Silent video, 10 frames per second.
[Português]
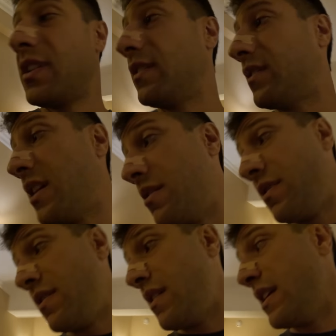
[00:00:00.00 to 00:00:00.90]
Achei estranho,
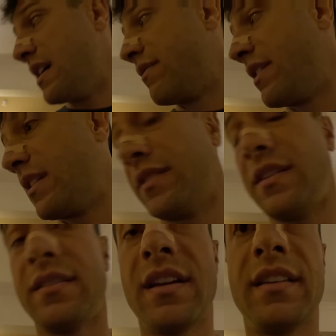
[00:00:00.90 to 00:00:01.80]
tentei ligar várias
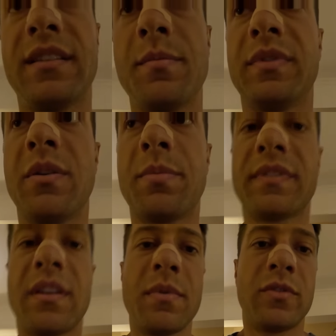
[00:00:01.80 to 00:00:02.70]
vezes na recepção para
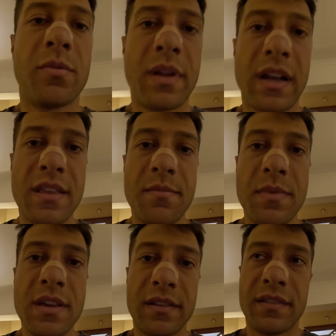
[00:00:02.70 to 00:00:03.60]
saber sobre a
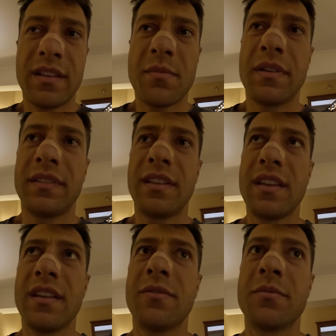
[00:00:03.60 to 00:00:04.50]
academia, se tem uma
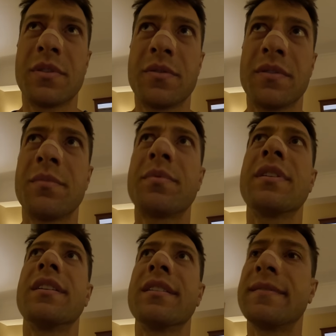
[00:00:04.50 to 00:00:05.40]
esteira, alguma coisa,
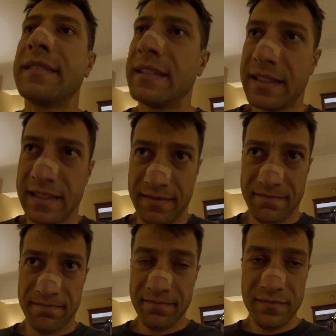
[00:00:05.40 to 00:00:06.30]
porque
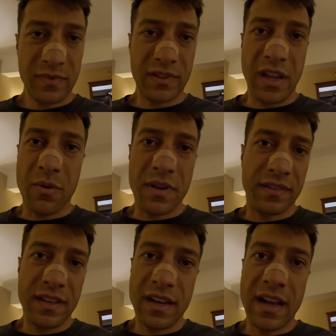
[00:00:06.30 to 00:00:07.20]
sem conhecer